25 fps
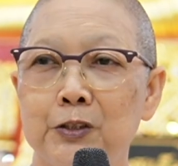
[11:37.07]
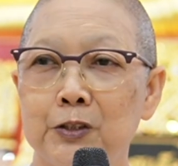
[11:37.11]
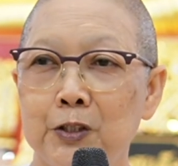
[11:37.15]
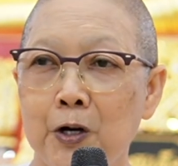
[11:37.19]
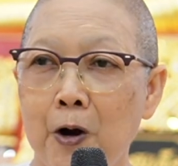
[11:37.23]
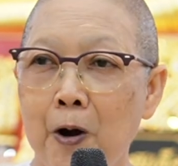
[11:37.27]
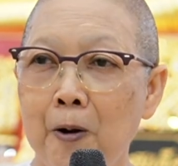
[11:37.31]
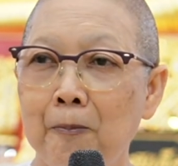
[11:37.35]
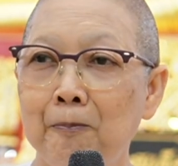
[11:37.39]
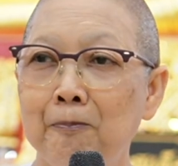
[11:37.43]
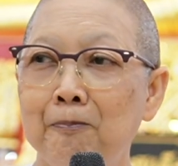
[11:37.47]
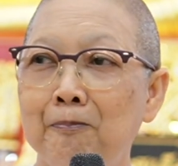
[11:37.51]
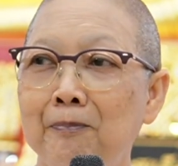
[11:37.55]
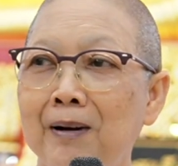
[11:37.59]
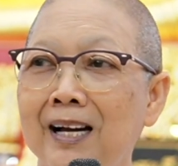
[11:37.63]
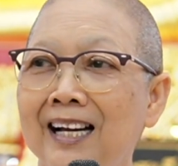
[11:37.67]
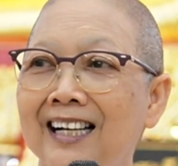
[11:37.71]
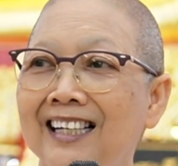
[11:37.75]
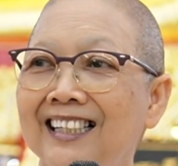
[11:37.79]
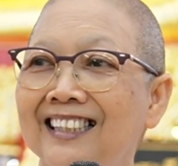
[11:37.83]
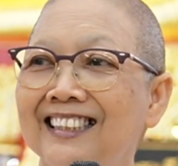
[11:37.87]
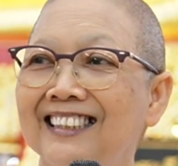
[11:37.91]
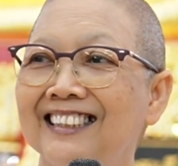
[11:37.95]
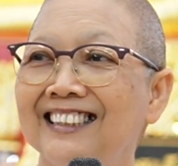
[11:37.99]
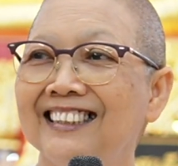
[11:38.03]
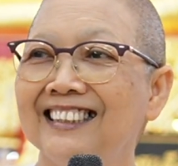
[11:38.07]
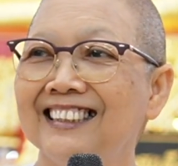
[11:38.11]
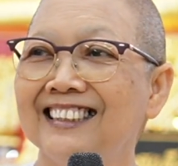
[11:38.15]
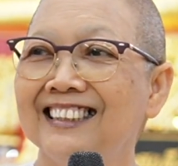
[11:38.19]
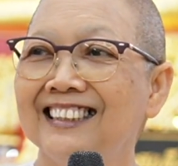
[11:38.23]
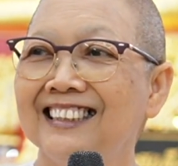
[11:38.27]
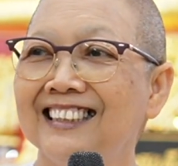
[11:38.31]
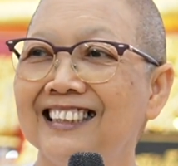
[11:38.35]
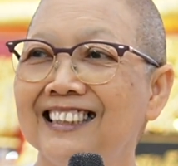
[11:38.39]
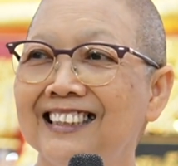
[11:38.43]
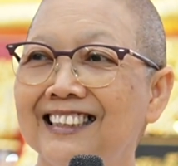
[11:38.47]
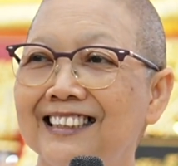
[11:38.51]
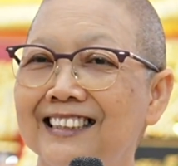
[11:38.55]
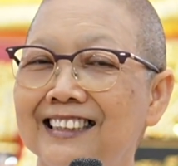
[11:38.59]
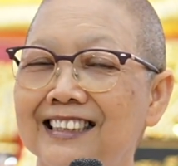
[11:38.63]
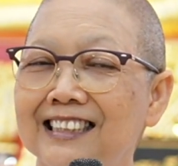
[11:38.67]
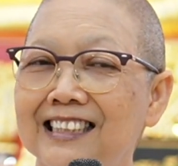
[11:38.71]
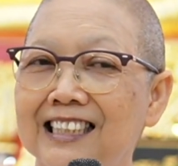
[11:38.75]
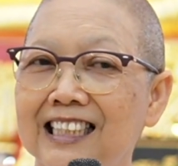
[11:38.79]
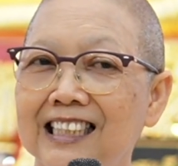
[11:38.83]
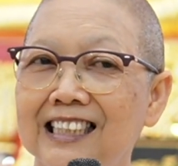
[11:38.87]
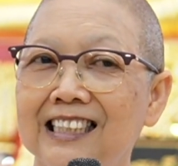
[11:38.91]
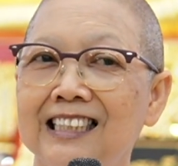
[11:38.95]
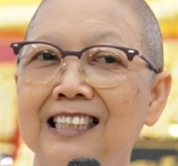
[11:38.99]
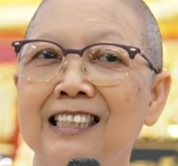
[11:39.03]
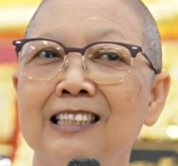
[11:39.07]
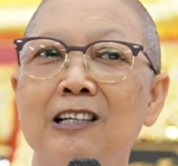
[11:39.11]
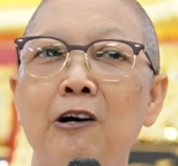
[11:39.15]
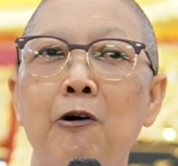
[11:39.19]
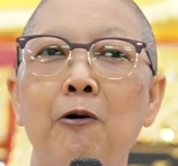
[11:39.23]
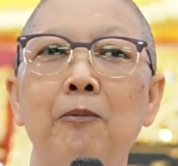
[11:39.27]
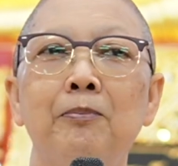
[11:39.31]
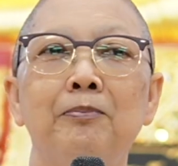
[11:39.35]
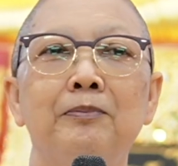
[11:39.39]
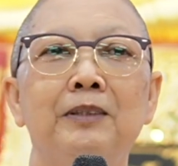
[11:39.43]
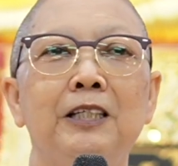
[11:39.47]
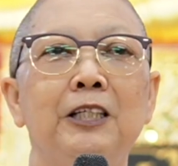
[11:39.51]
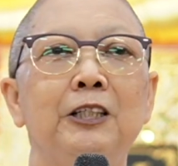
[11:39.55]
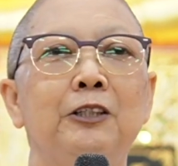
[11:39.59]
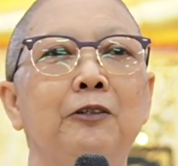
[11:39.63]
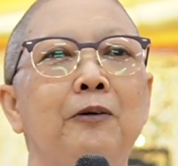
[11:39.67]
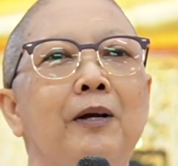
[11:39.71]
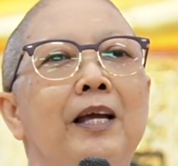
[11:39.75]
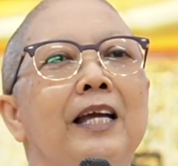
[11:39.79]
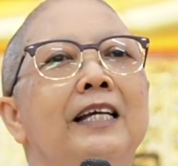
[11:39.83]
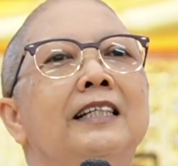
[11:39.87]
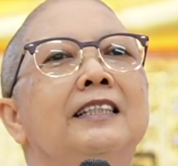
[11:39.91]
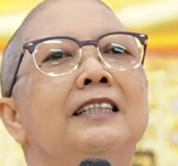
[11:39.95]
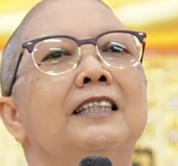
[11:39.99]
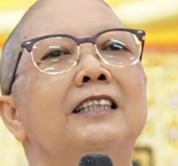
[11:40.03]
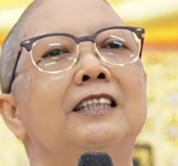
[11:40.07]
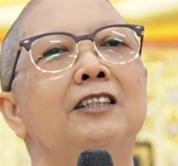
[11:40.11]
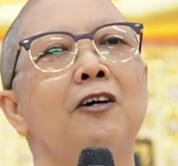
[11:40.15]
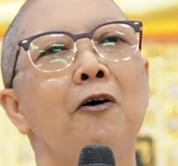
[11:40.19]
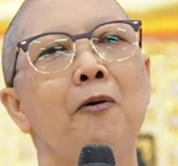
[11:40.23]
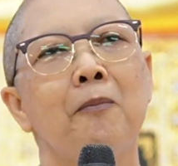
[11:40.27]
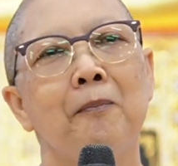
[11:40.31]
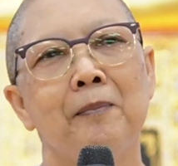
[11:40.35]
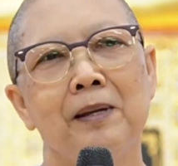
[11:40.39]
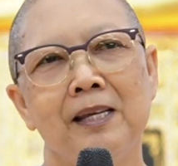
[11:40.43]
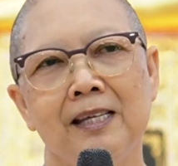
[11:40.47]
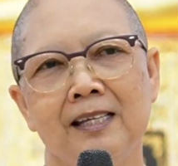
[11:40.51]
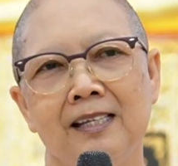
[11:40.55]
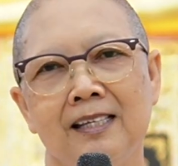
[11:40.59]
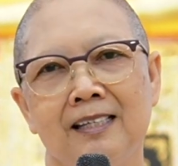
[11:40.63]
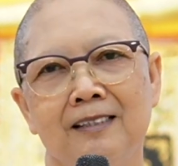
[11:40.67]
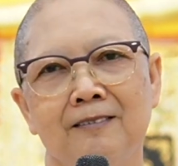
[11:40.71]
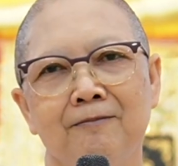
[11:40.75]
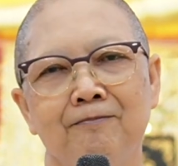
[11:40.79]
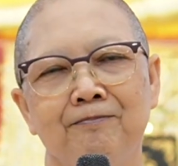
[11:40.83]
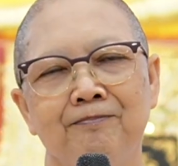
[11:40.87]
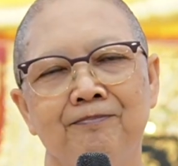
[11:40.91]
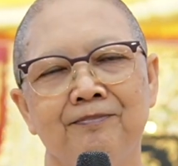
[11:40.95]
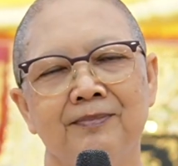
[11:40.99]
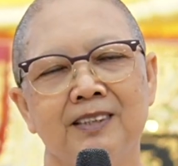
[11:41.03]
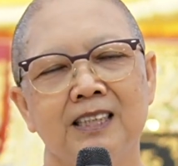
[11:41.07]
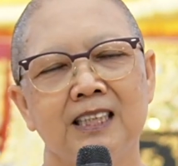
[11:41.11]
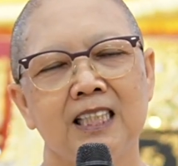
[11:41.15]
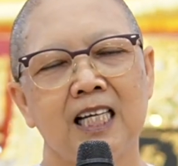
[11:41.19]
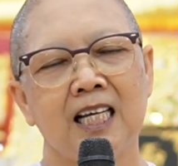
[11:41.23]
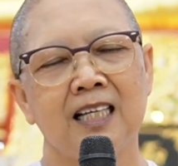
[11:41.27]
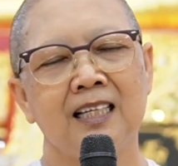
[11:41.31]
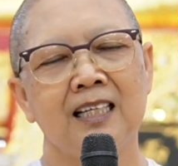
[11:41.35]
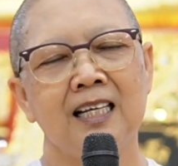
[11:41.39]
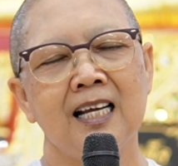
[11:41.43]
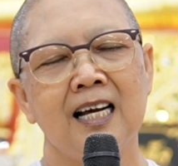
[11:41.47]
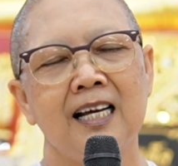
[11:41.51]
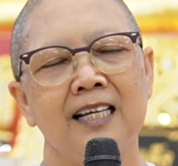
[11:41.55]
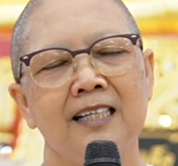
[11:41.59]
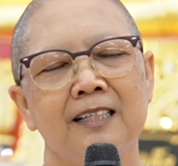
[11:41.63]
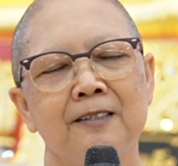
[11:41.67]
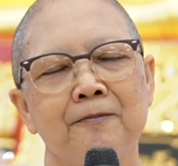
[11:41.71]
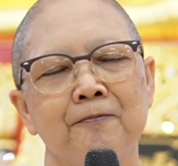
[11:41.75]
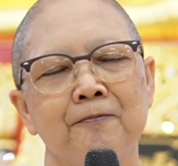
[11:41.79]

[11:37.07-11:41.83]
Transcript: ชอบไปเกินงบที่ตัวเองจะต้องมีฉันใด